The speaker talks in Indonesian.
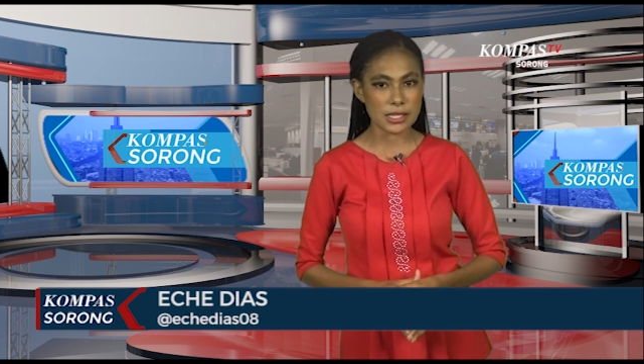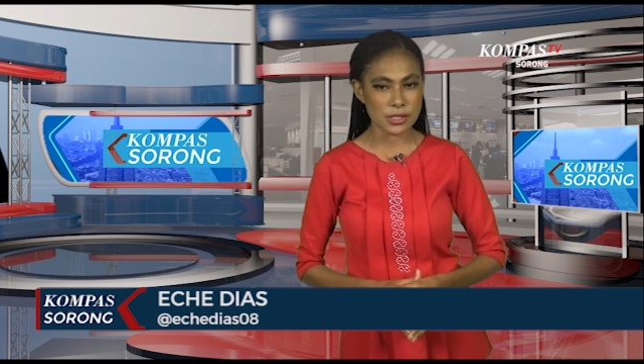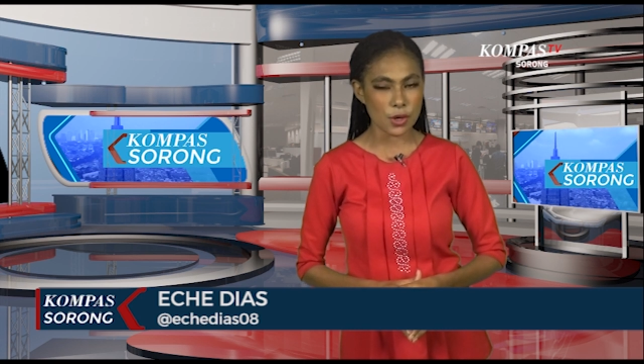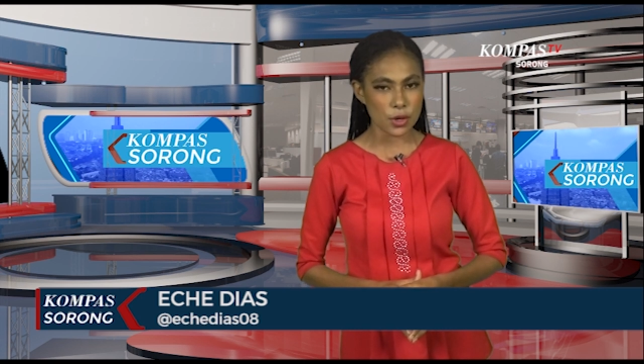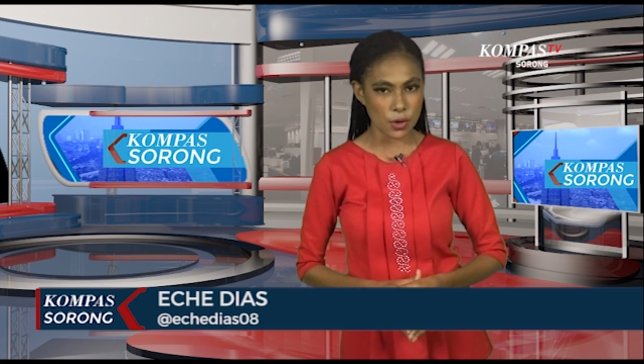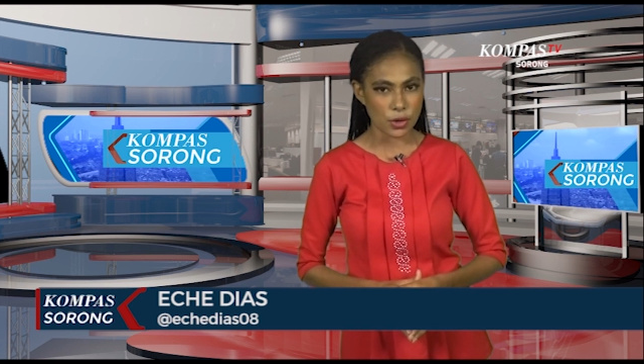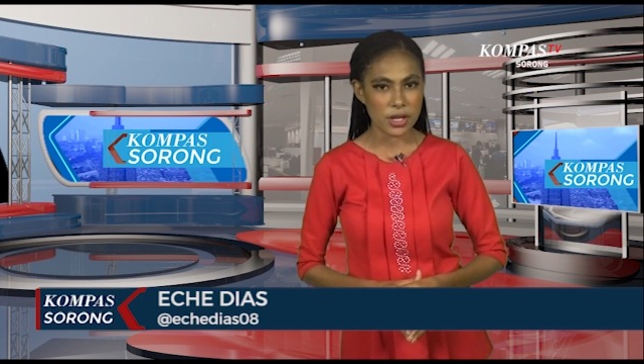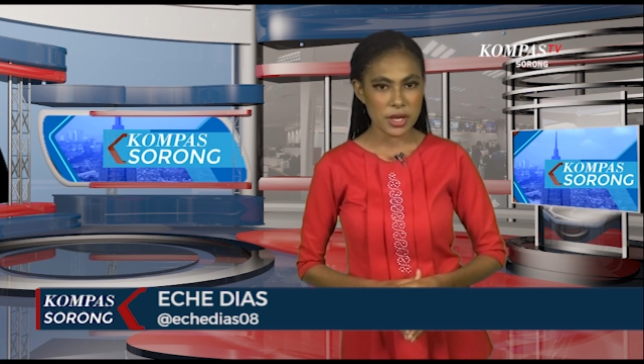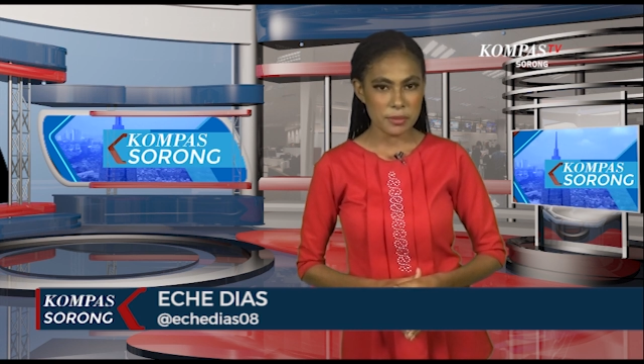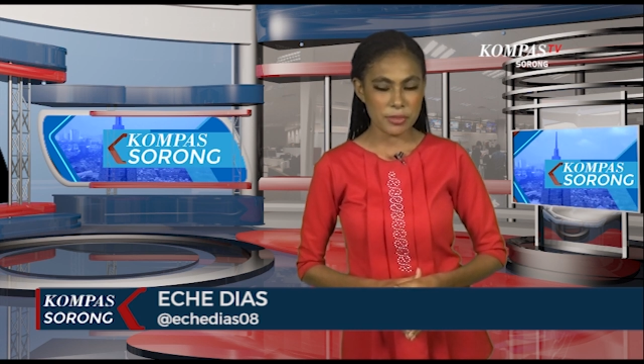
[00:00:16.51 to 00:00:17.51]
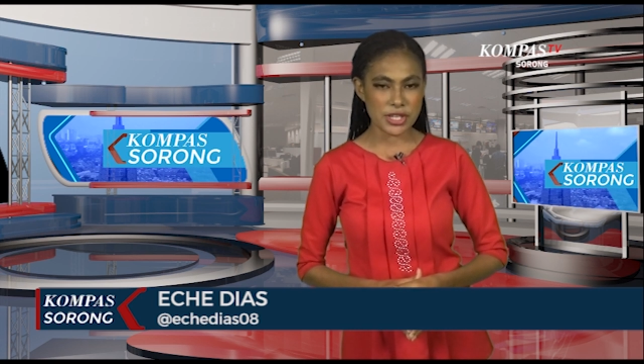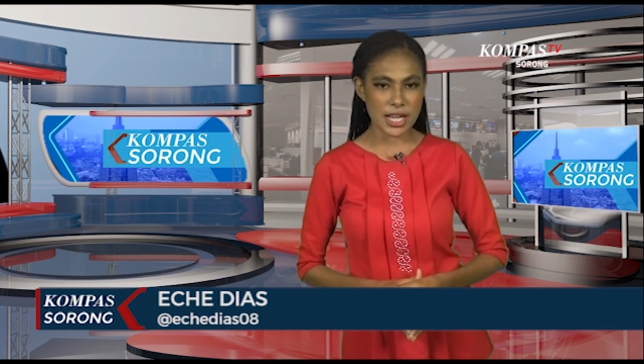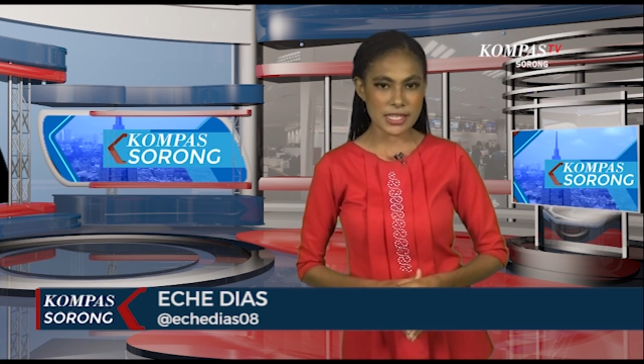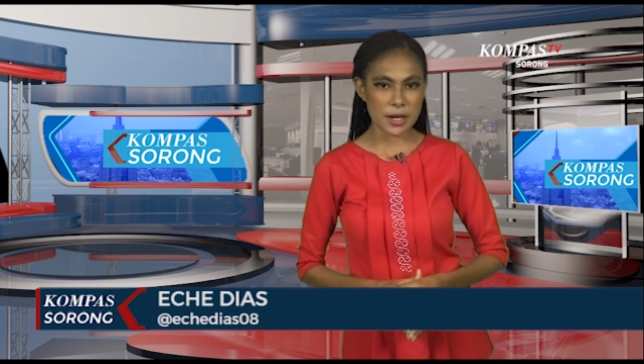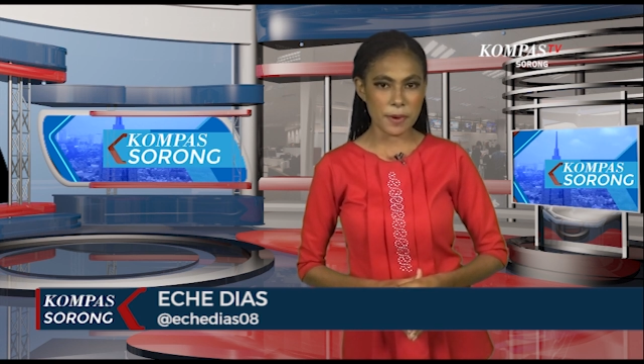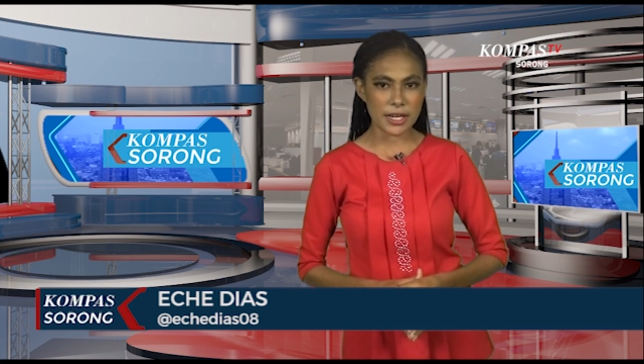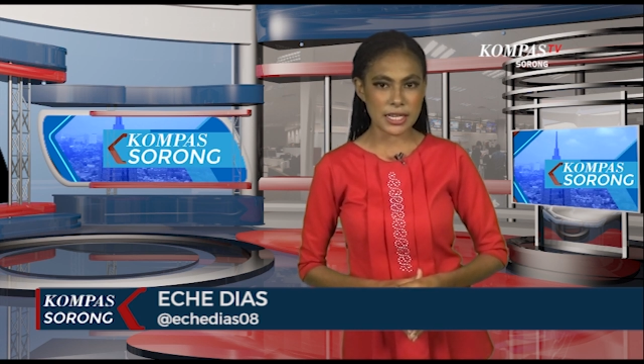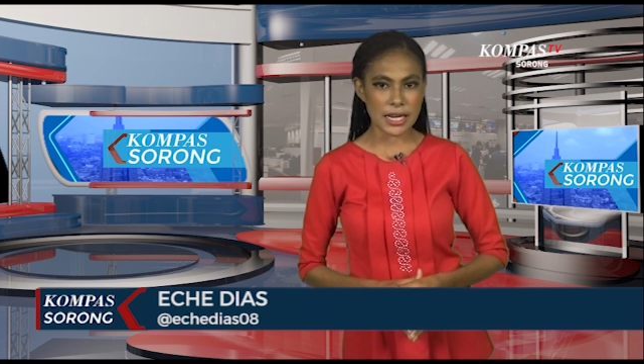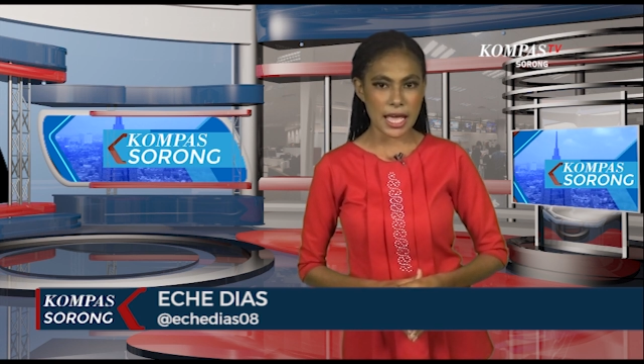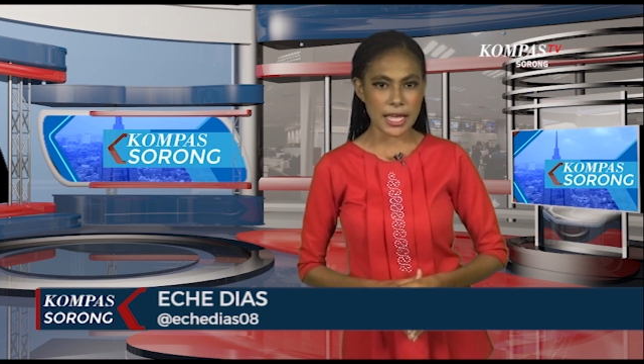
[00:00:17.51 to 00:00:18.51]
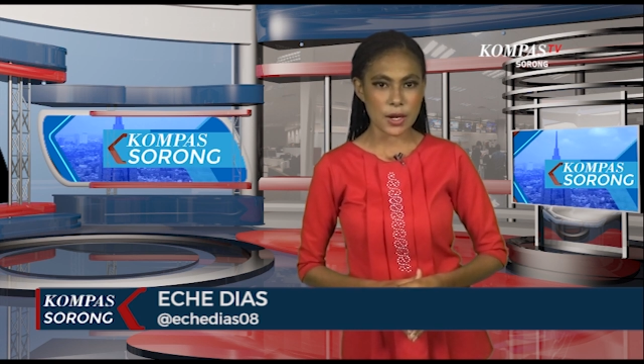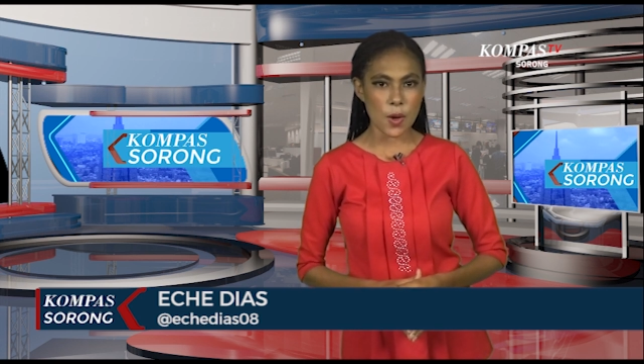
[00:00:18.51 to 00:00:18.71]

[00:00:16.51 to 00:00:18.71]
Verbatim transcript: Sorong menyasar pada nelayan